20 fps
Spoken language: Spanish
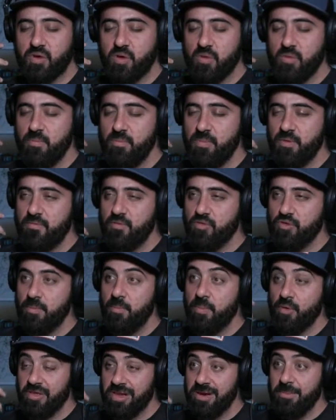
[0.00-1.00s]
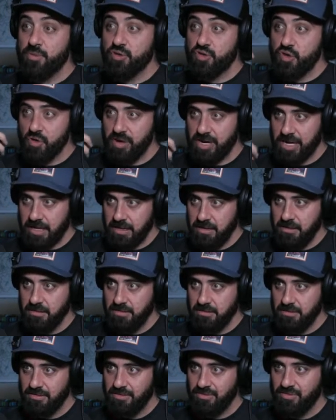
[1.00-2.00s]
con un profundo poder
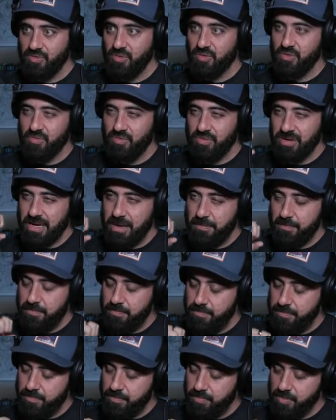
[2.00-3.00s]
emocional, con una,